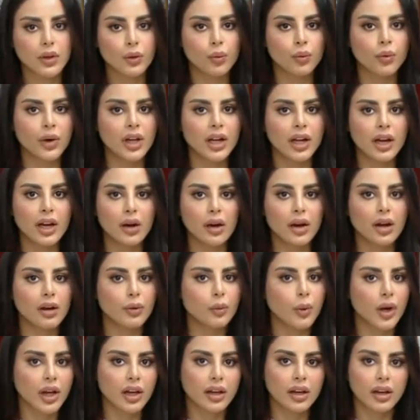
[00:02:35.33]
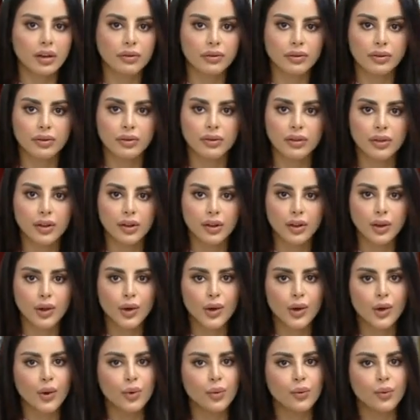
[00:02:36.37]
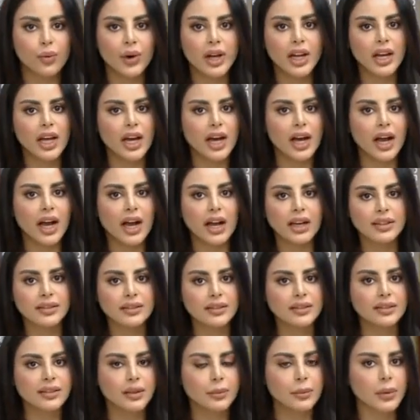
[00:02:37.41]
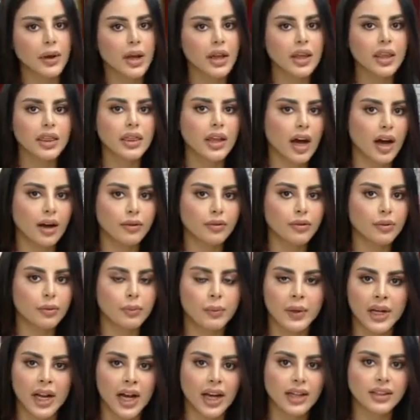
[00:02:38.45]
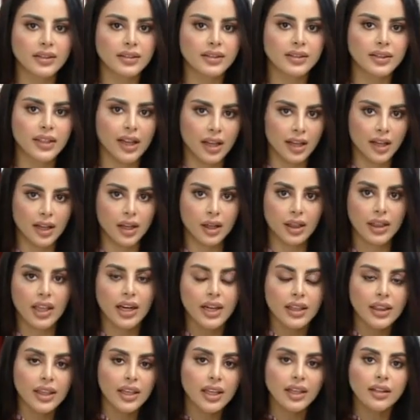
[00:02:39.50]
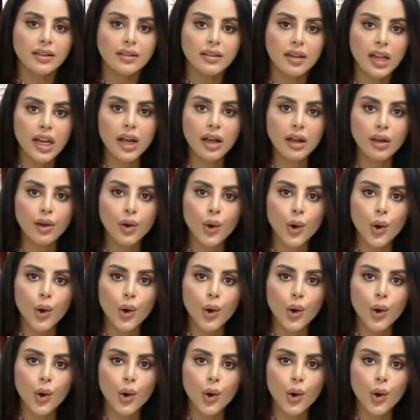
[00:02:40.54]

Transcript: ولا وقف ولا حس باي ضعف بالعكس يعني 30 سنه